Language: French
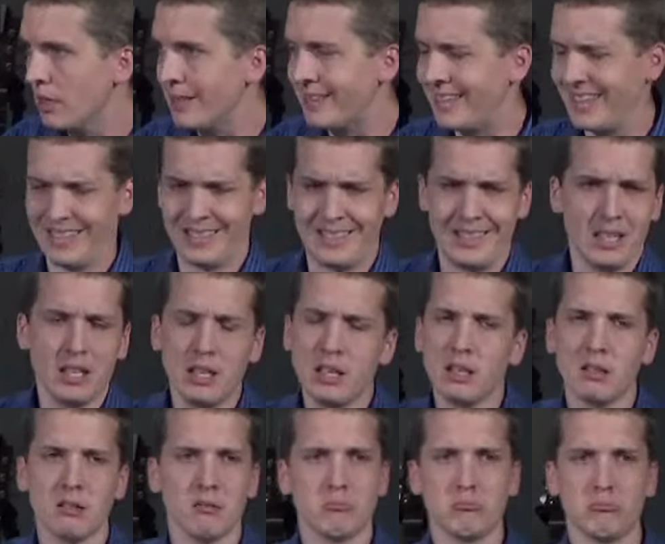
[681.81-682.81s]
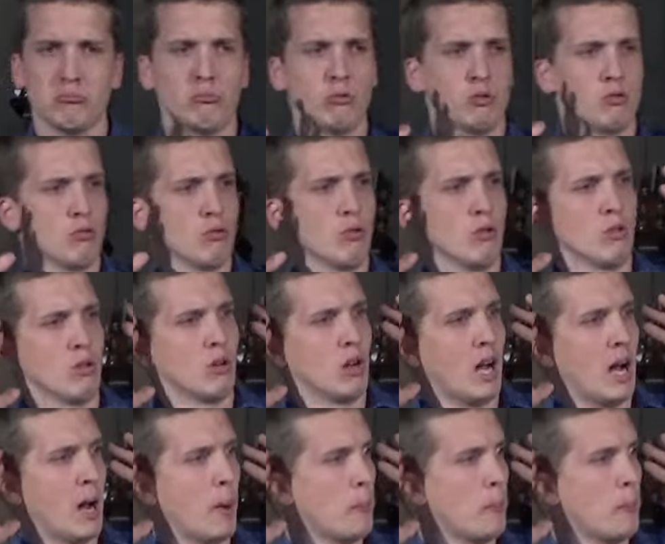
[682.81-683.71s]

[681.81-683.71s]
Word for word: qui était euh, un